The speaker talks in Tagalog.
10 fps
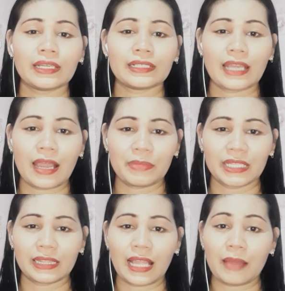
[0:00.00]

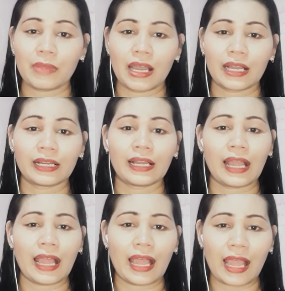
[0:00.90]
gamit lamang
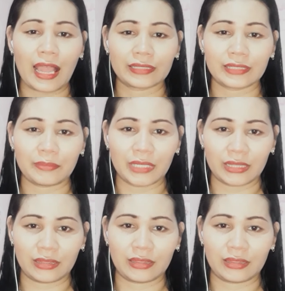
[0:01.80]
ang damit.